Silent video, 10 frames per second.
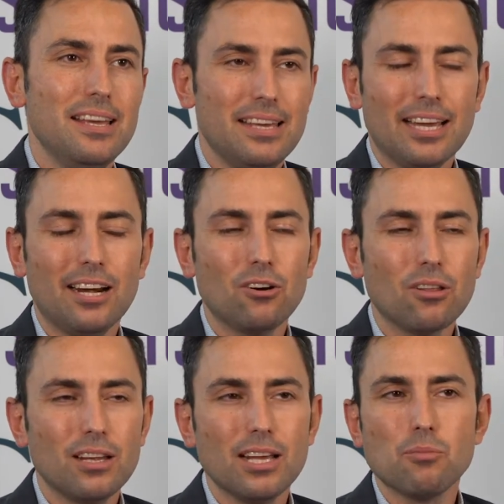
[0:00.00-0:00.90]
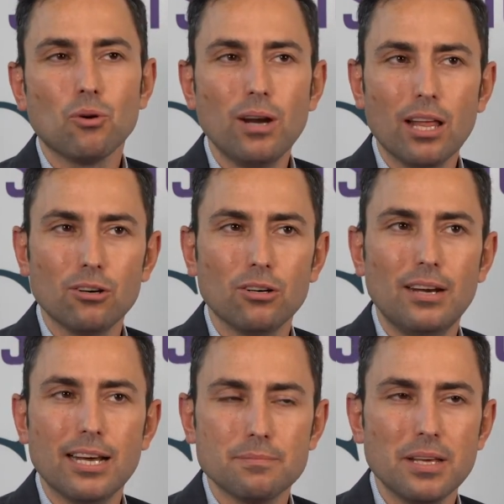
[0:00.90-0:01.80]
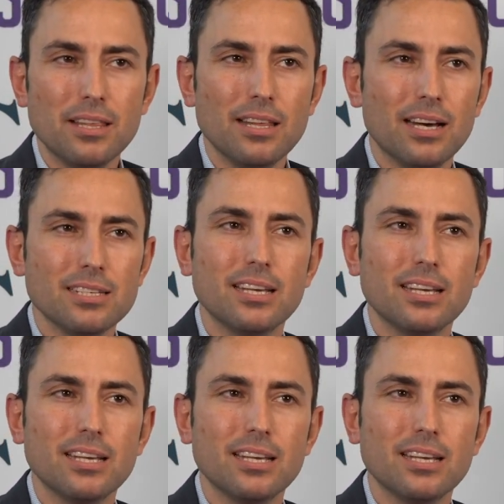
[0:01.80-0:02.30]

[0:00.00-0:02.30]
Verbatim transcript: Y hay que reconocer que por un lado las medidas